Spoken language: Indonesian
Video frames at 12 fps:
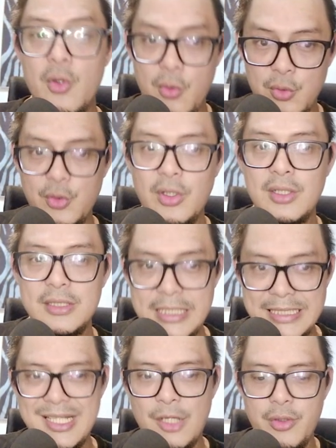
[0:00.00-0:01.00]
untuk
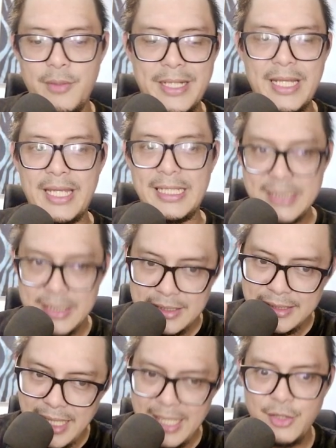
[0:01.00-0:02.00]
jenis lagunya mereka ya guys
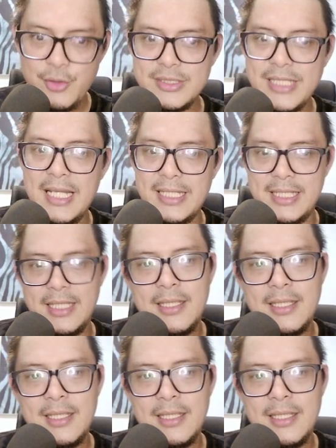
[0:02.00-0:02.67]
thank you sekali lagi